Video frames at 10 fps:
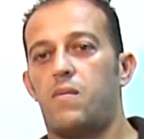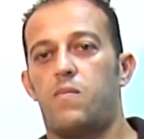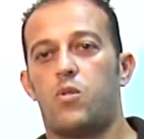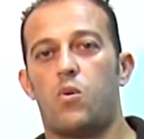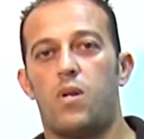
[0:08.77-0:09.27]

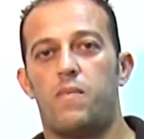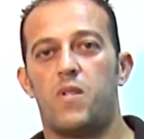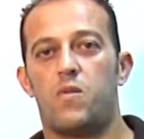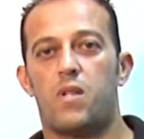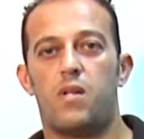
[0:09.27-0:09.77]

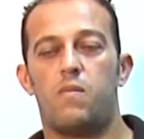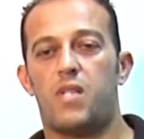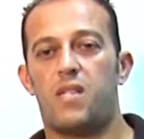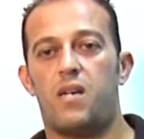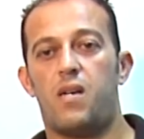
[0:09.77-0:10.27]
بطلابنا
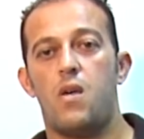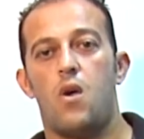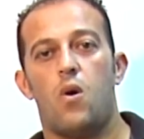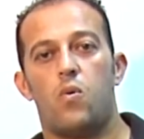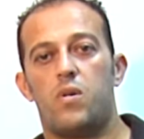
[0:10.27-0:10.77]
وطالباتنا
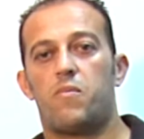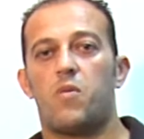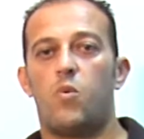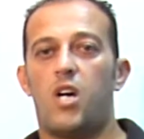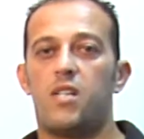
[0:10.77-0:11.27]

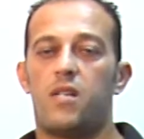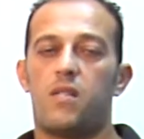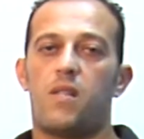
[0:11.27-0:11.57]
ويمكن محاضرة